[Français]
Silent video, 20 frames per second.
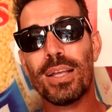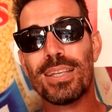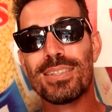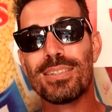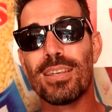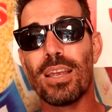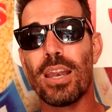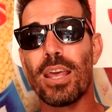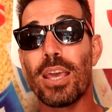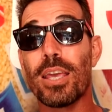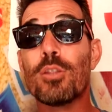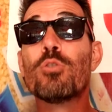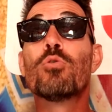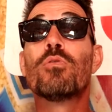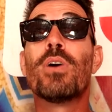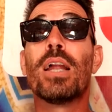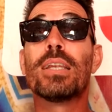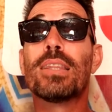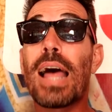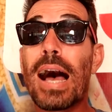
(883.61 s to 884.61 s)
C'est les
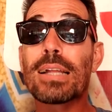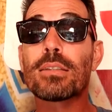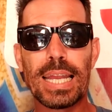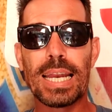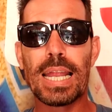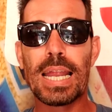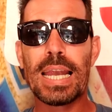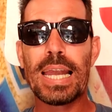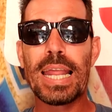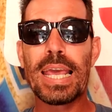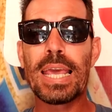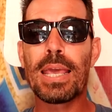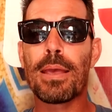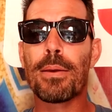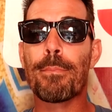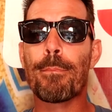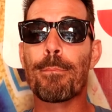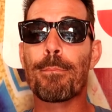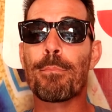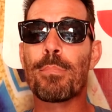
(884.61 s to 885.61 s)
nouvelle date, les
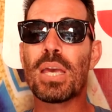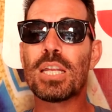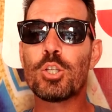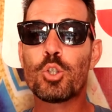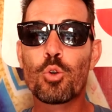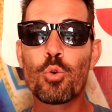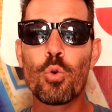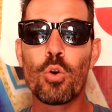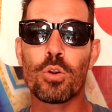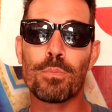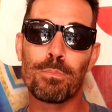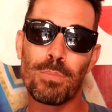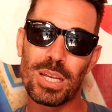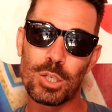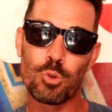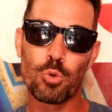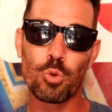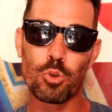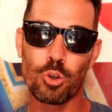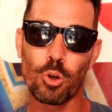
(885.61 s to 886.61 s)
medjoul
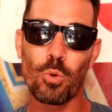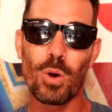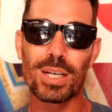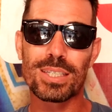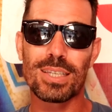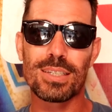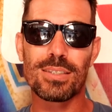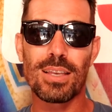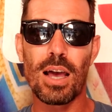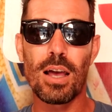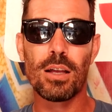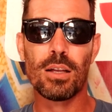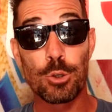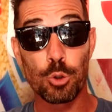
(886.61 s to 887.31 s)
medjoul je crois que c'est ça.